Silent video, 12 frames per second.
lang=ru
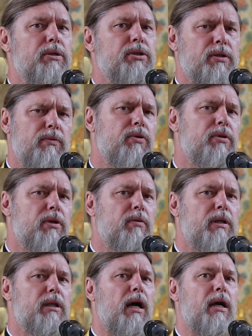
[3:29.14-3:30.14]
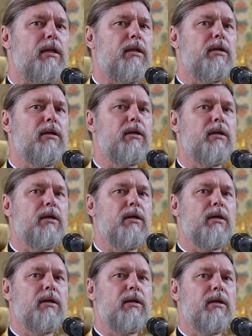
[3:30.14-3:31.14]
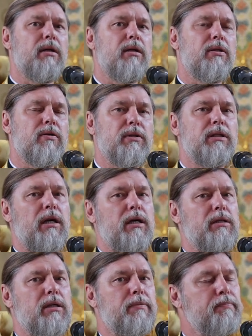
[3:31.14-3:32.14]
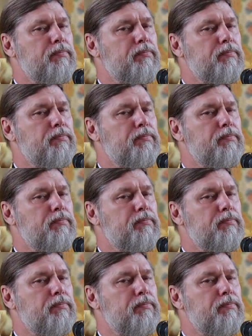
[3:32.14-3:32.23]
чего не хватает? Но вы знаете,